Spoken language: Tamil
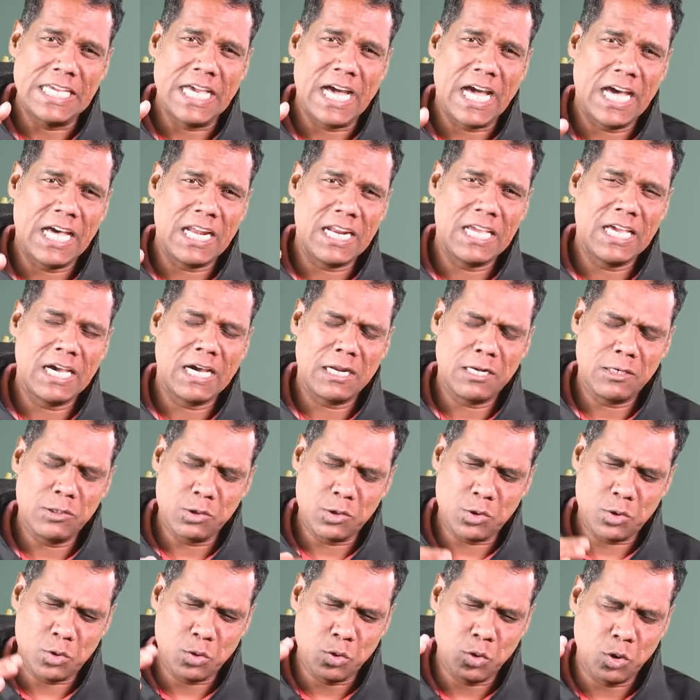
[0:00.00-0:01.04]
யாரை யாரை
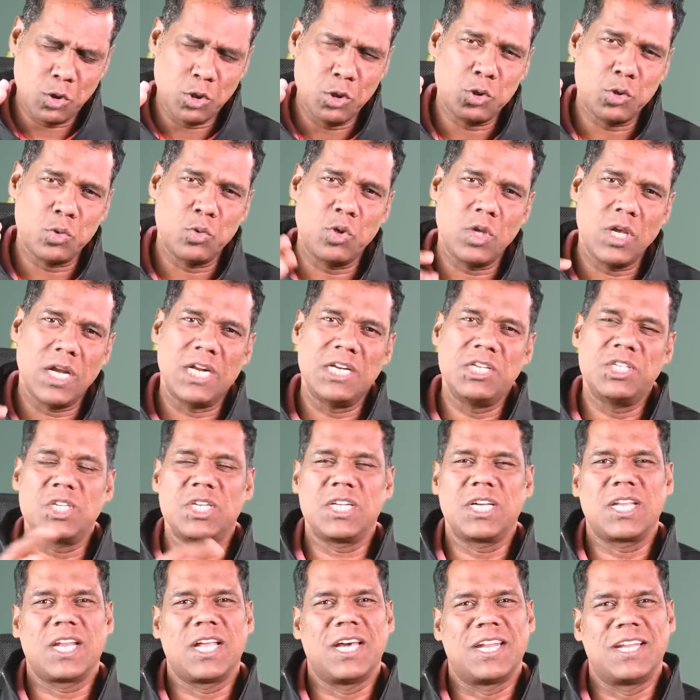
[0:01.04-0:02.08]
சுற்றி சுற்றி
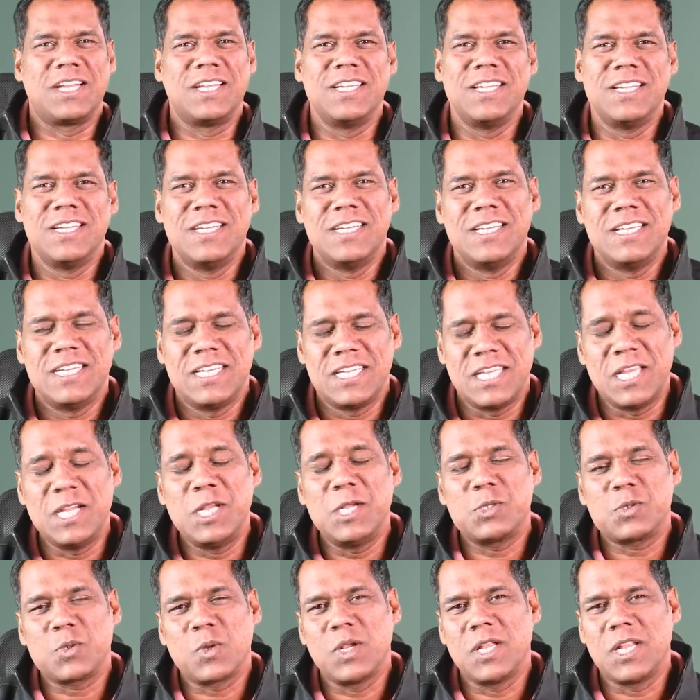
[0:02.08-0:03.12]
அடிச்சிருக்கிறாரு
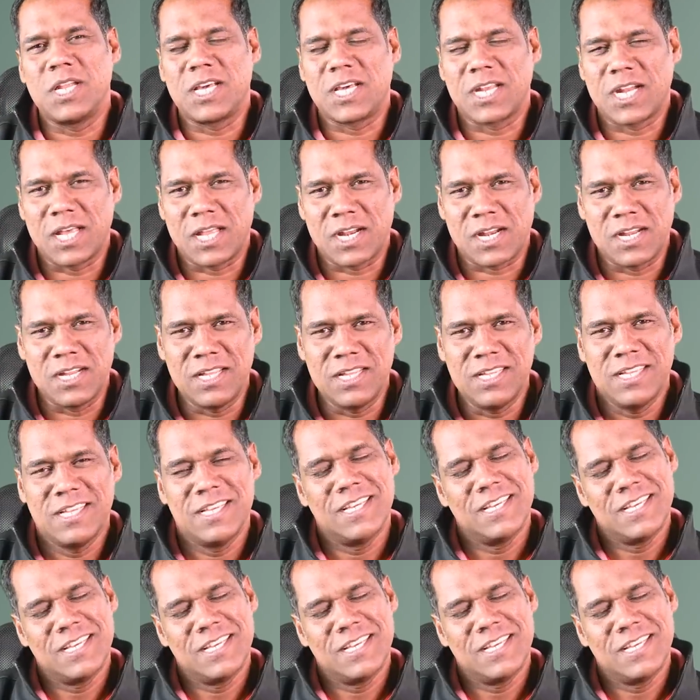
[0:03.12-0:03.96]
என்ன சொல்லியிருக்கிறாருன்னு